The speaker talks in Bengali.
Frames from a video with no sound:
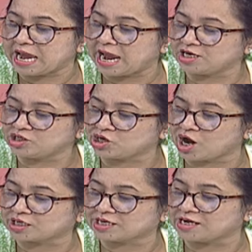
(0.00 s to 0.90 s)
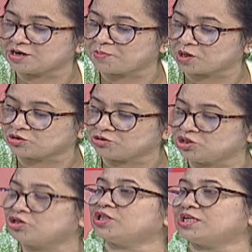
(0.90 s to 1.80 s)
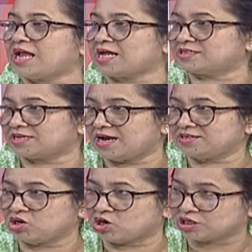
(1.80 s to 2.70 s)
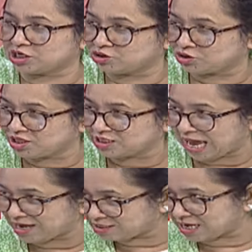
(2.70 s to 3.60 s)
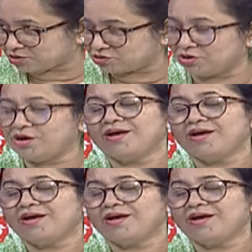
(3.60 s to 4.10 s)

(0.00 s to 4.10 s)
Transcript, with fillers: এই সরকারের পতনই যদি না চায় সরকার যদি তাই জানতো